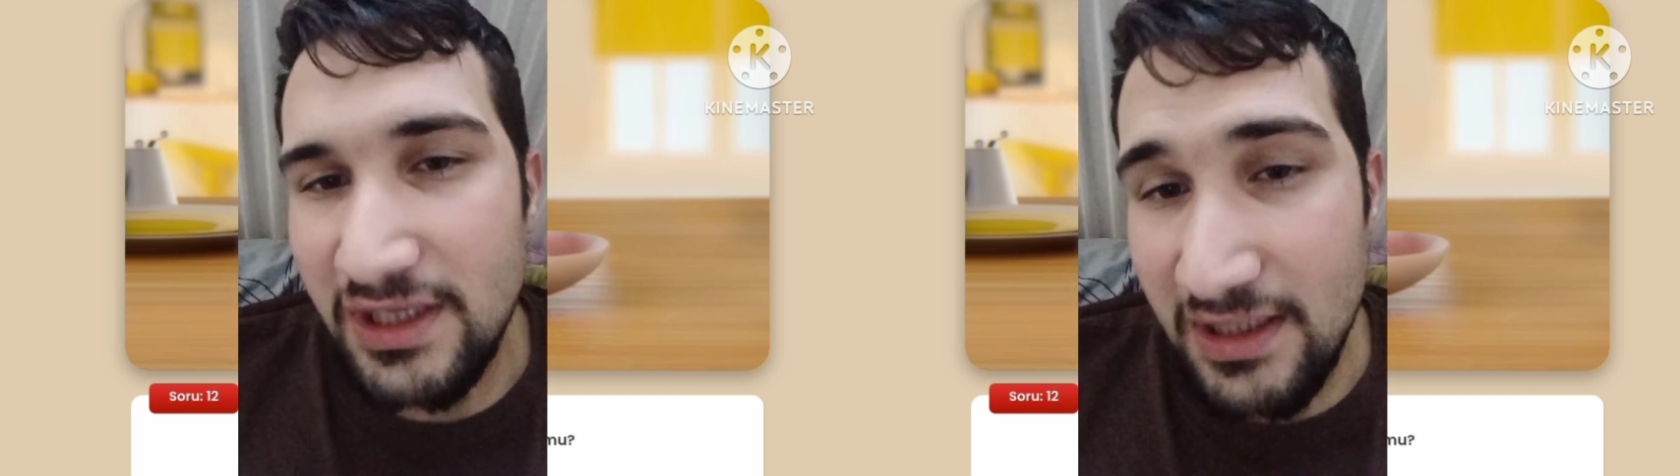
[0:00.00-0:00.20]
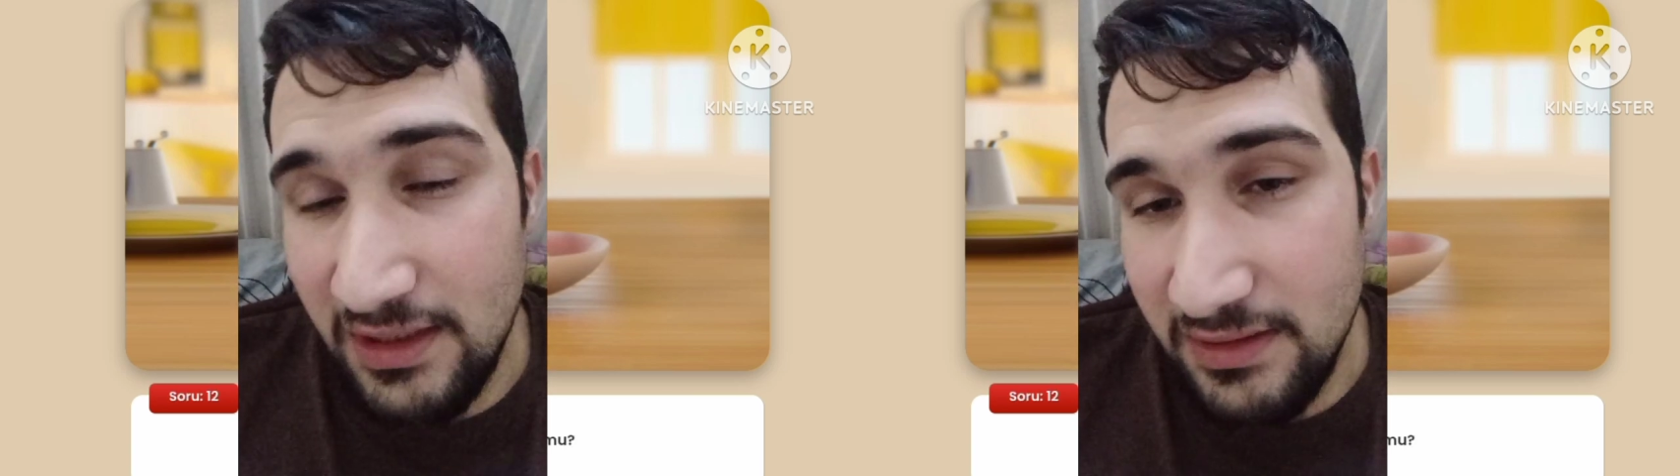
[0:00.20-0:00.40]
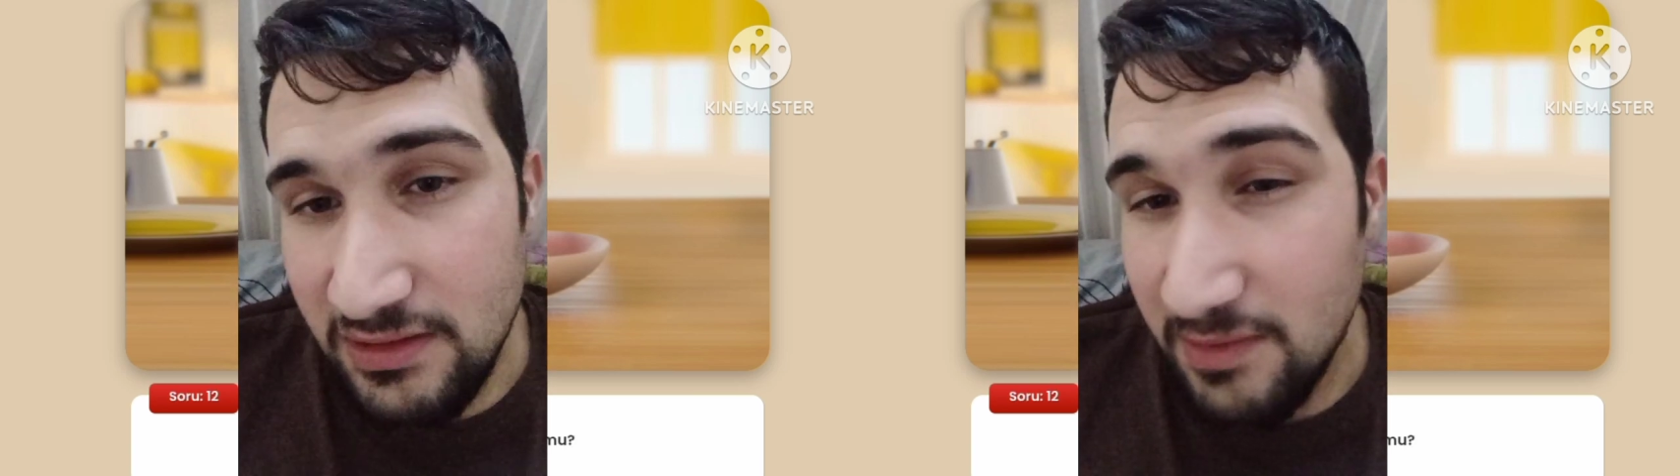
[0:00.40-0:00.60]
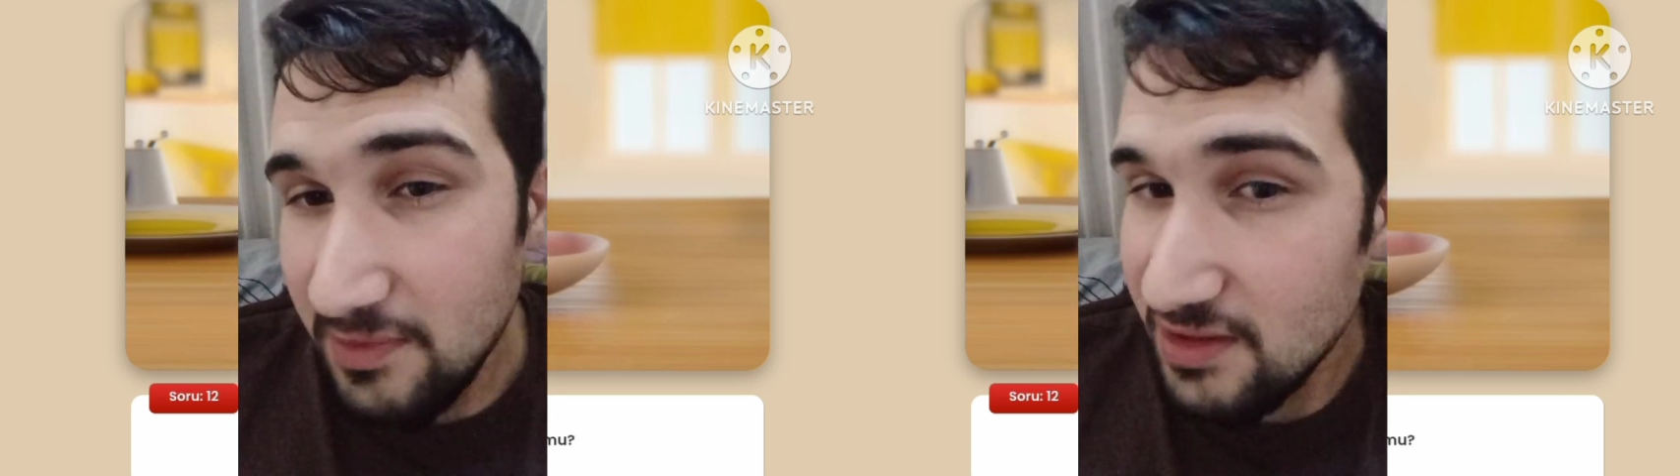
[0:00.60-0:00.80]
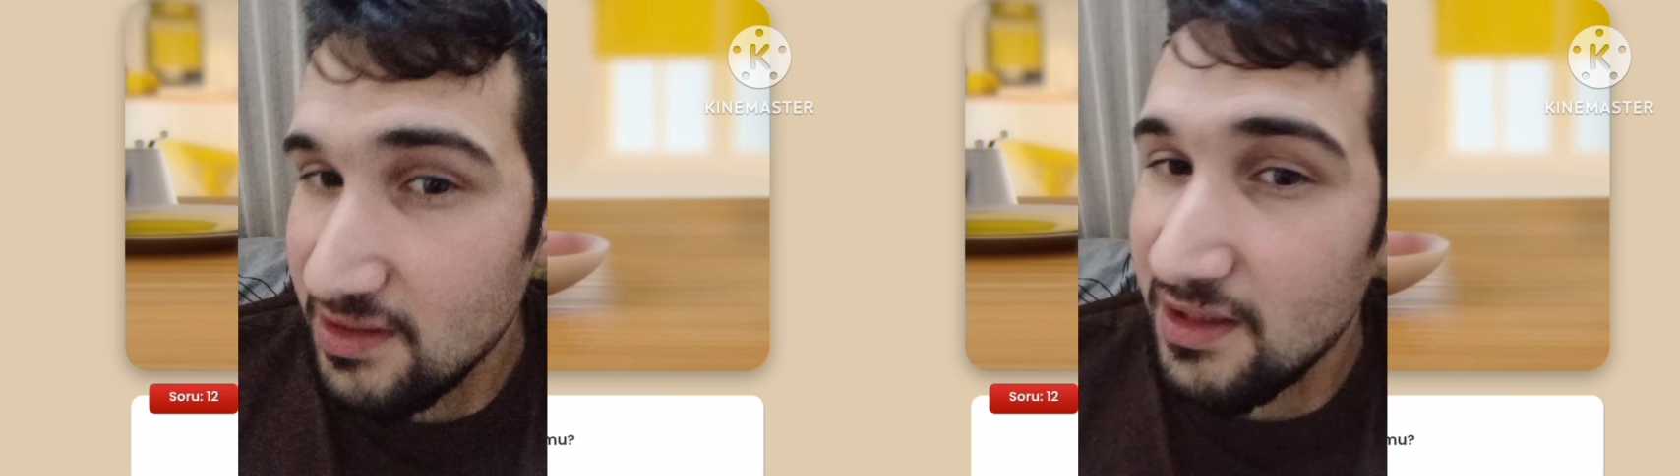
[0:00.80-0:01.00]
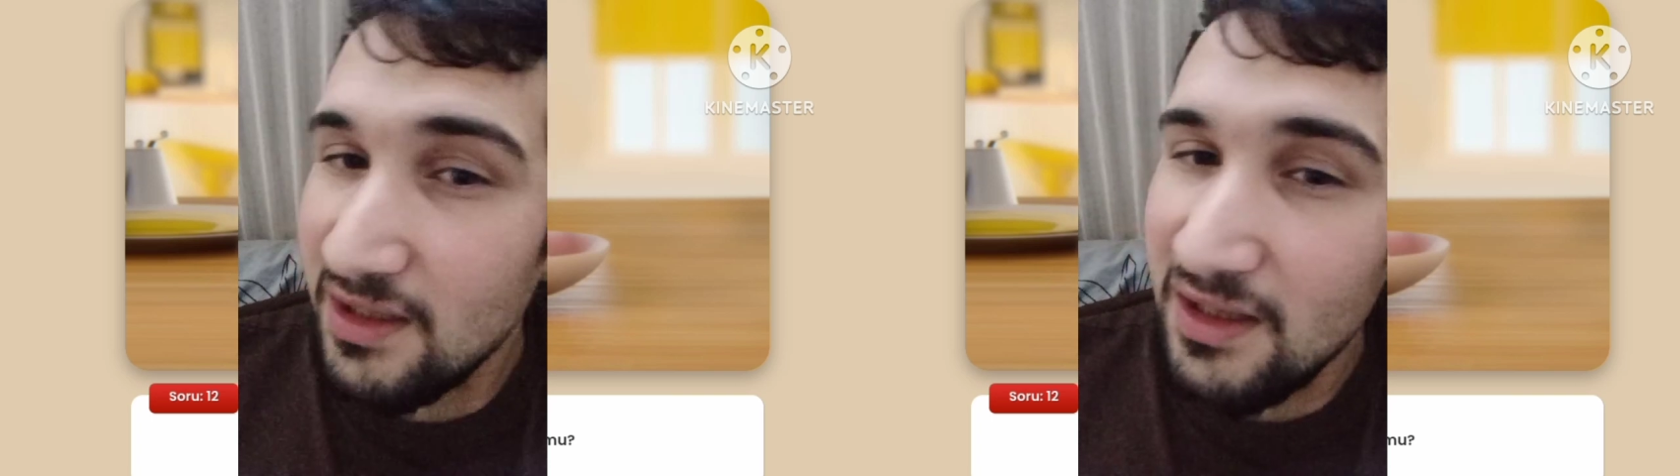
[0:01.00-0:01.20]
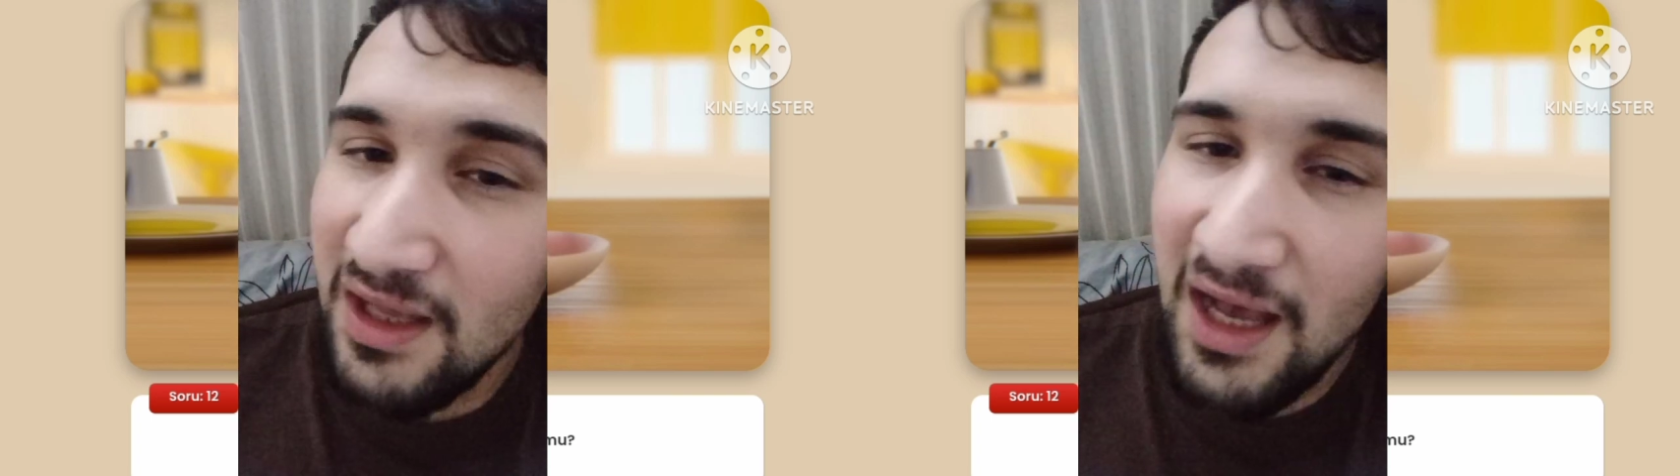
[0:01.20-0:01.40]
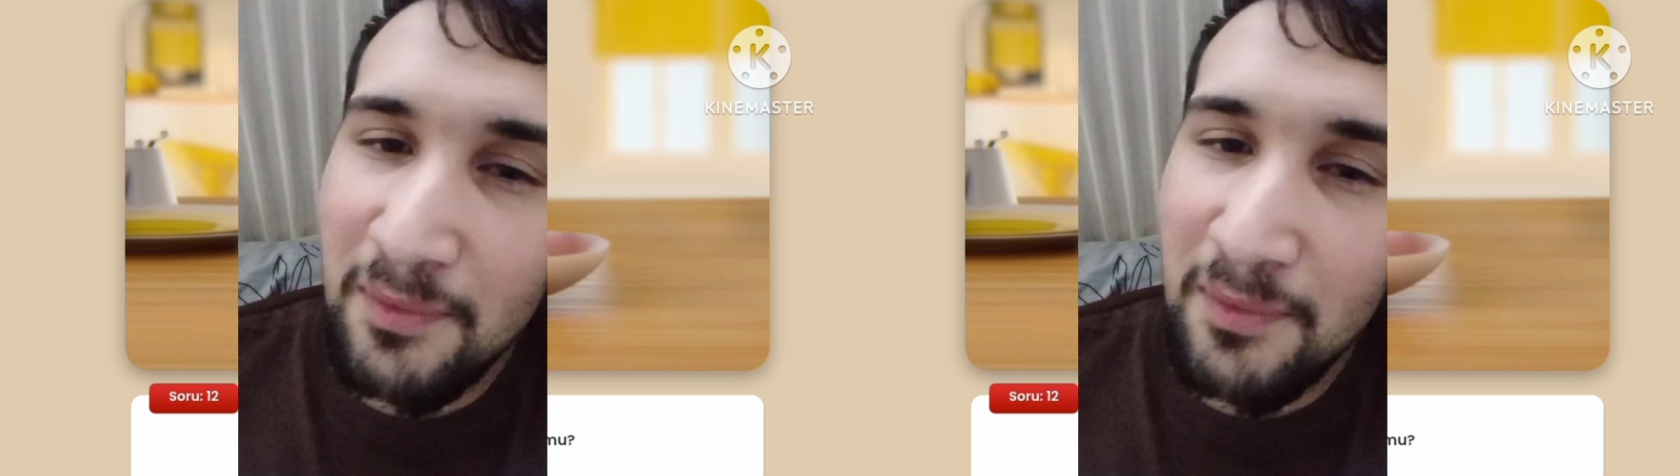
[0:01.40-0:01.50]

Onlara katılacağım gençler.